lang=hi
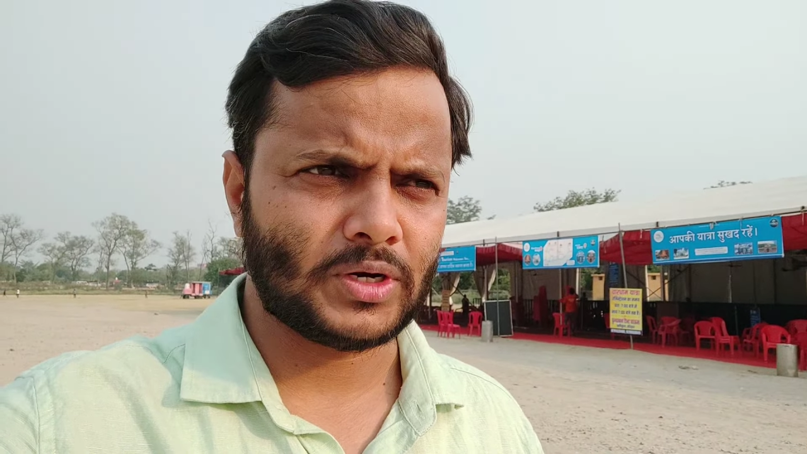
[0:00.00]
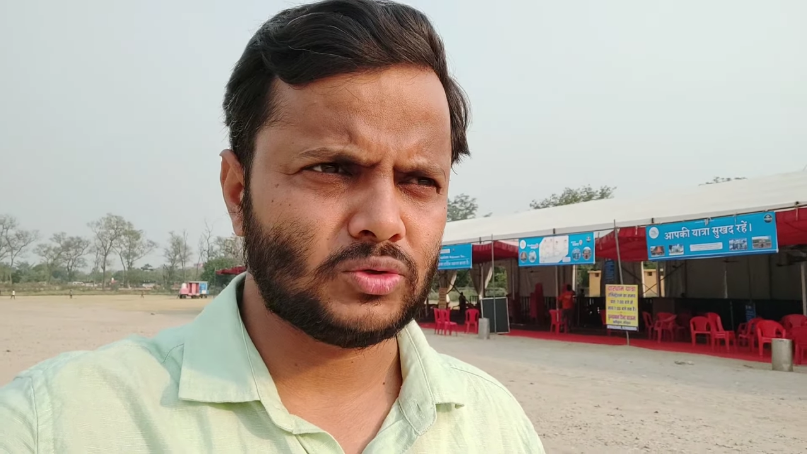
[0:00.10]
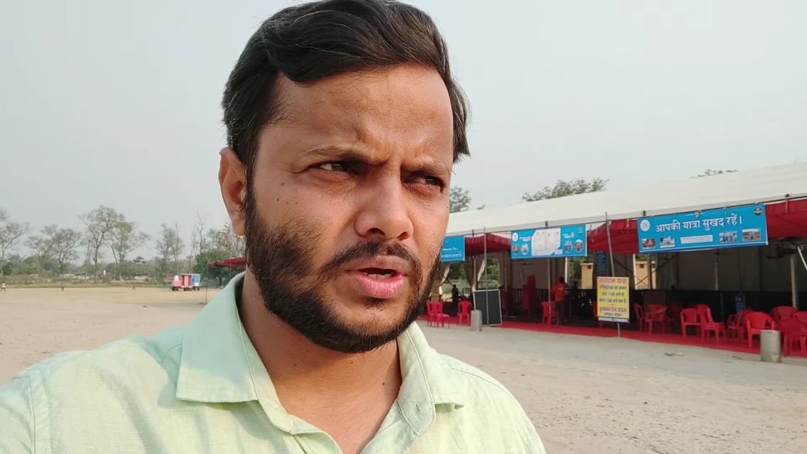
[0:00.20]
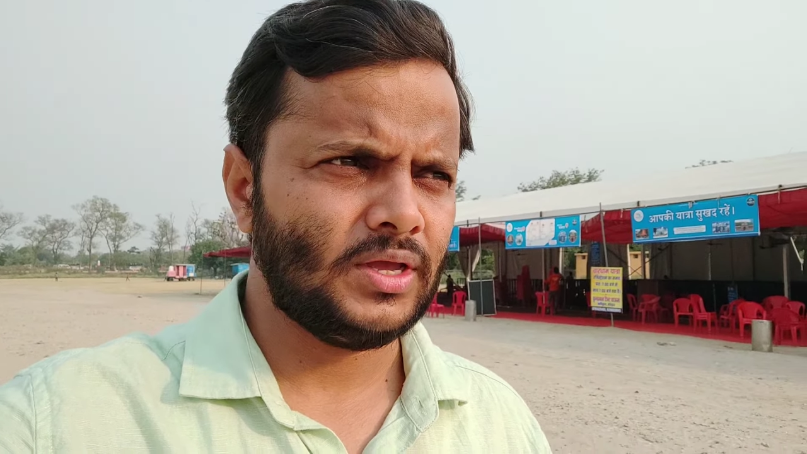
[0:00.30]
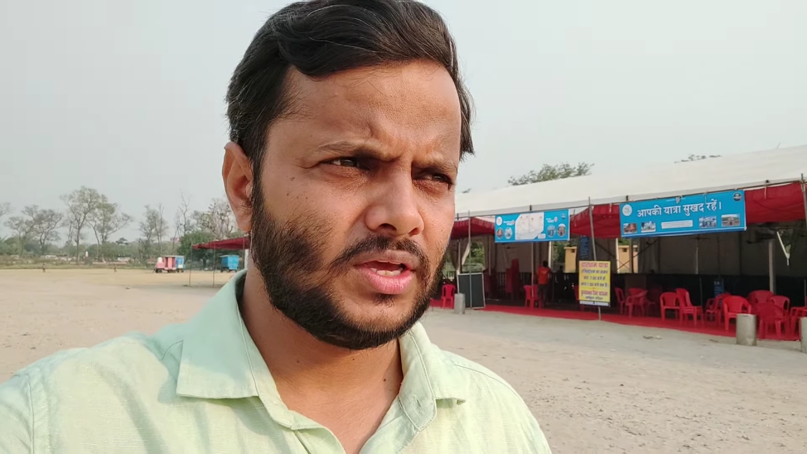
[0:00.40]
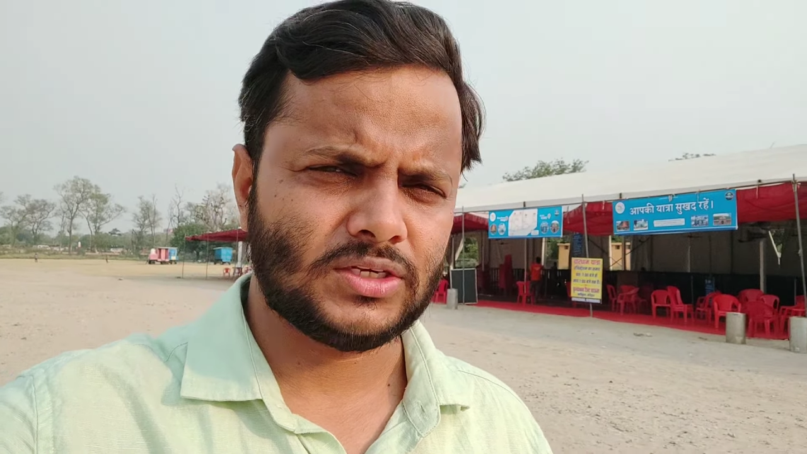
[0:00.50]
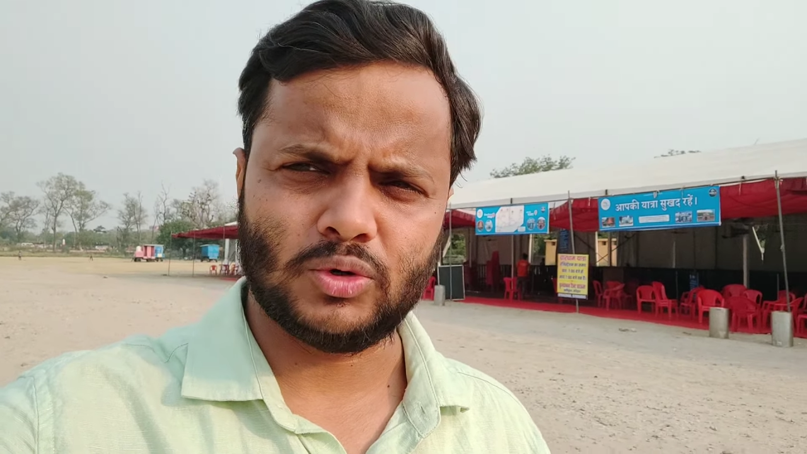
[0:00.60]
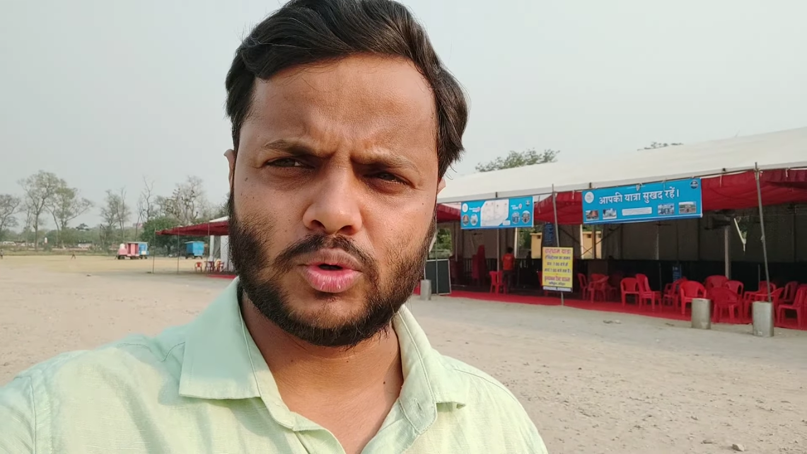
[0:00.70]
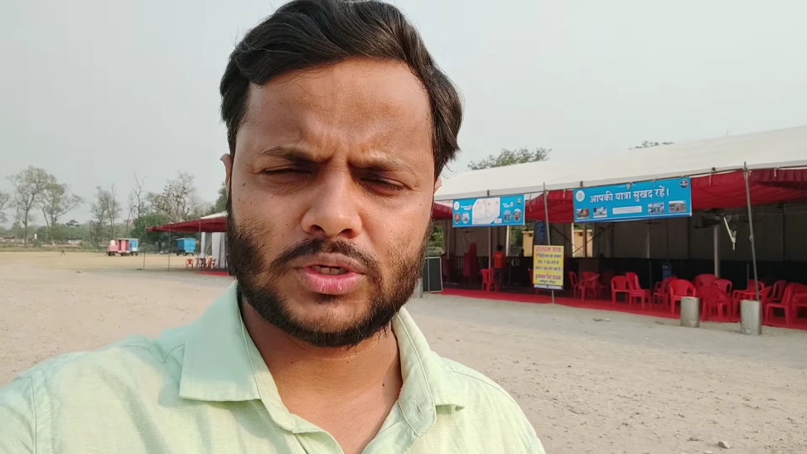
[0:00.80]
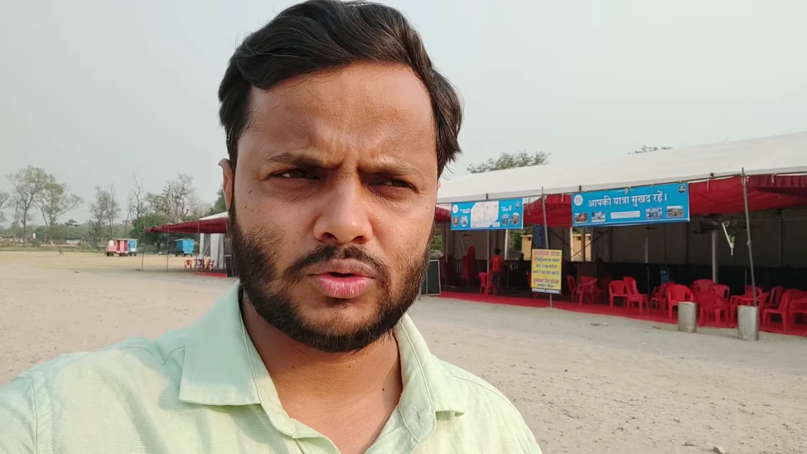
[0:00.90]
पर जो है
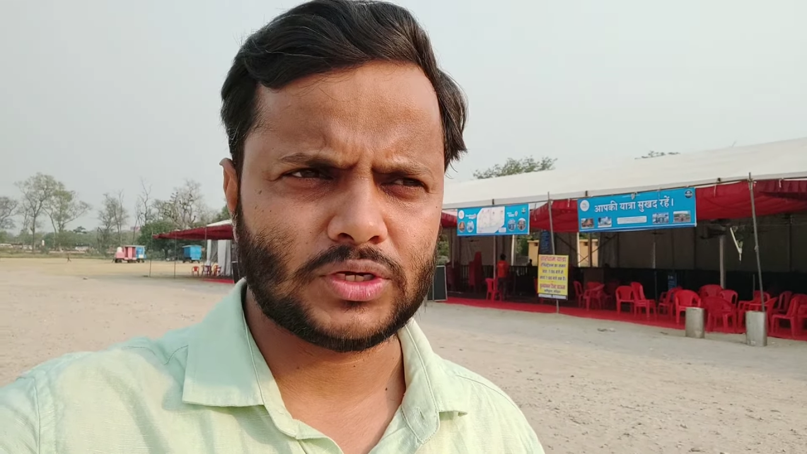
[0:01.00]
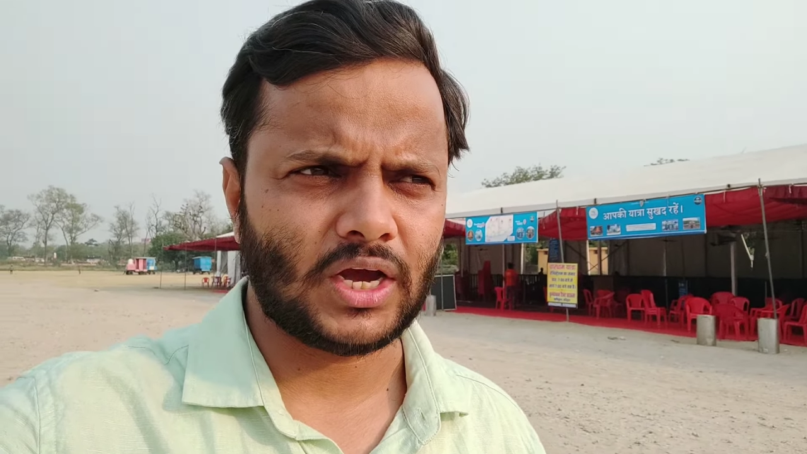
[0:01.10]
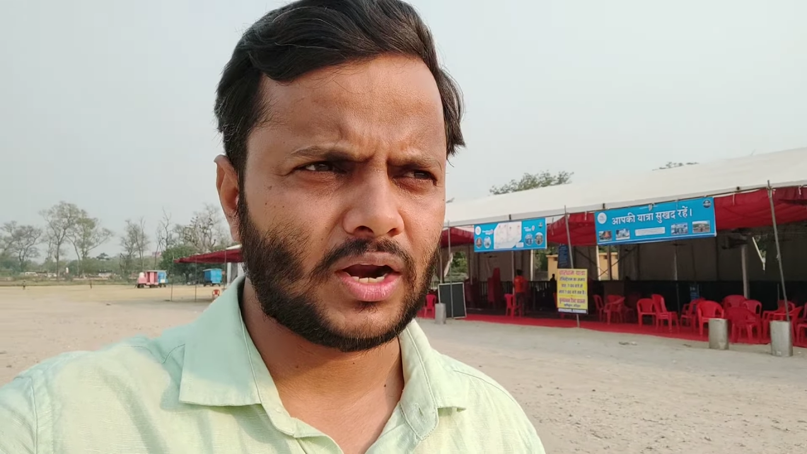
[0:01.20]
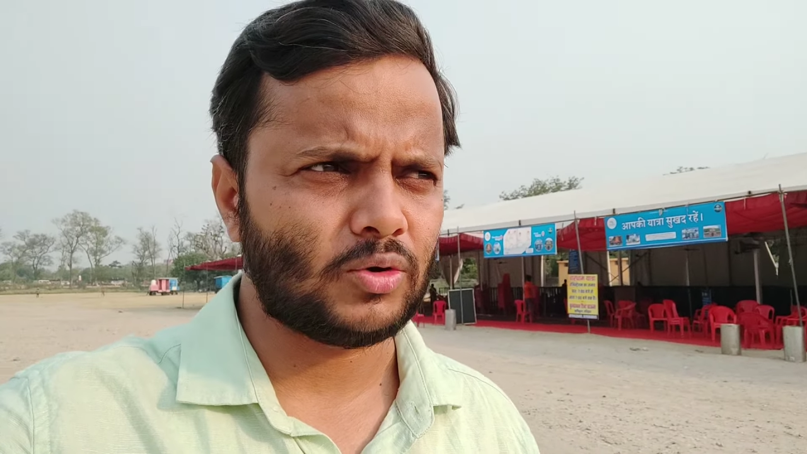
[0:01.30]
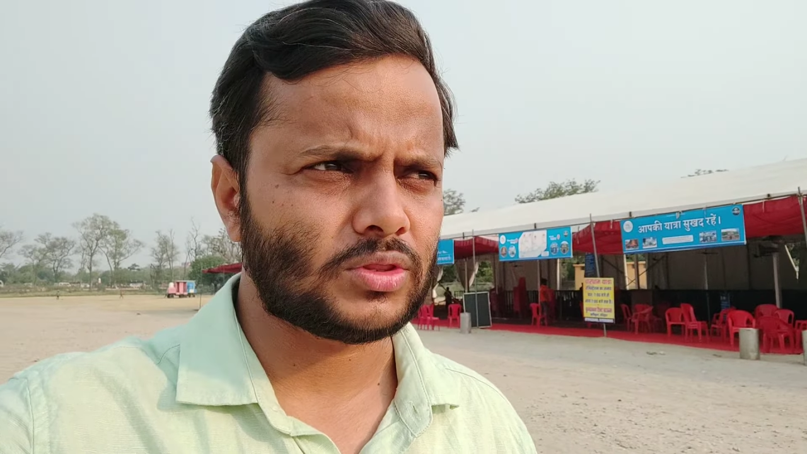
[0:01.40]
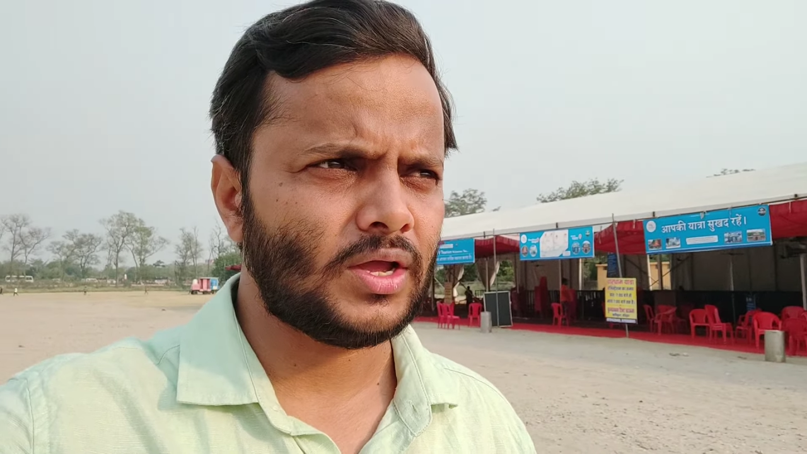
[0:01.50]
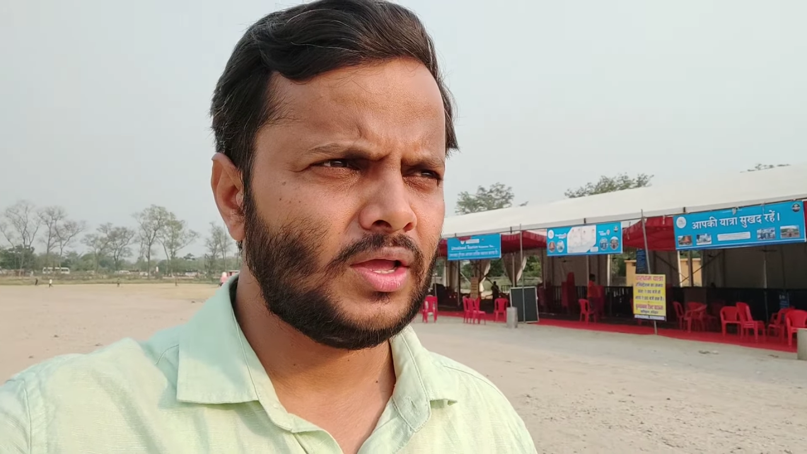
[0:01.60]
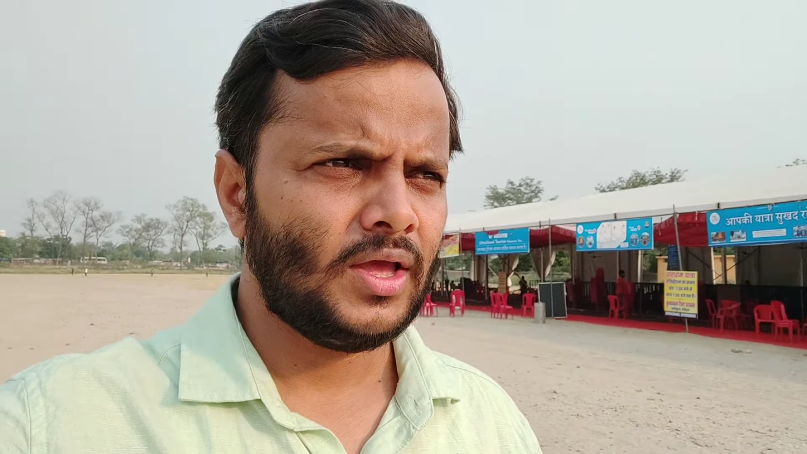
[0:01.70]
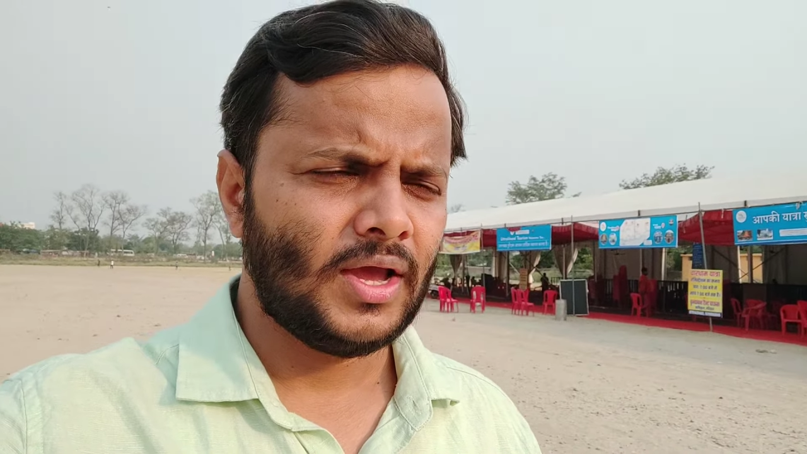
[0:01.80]
इसी रूट से जो है जाना होता है